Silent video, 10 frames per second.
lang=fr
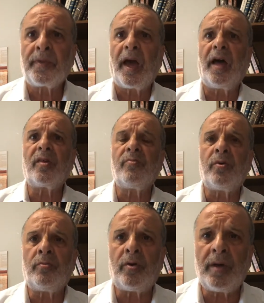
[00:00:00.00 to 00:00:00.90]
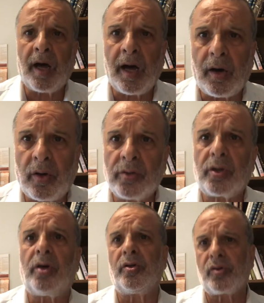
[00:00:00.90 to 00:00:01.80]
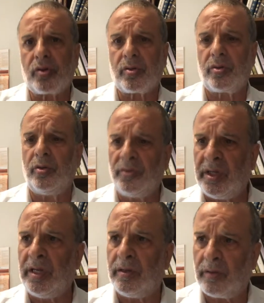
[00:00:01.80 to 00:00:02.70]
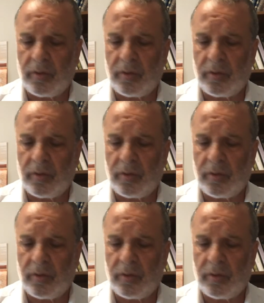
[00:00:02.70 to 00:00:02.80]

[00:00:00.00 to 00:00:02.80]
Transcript: à ce moment-là, on tranche le din,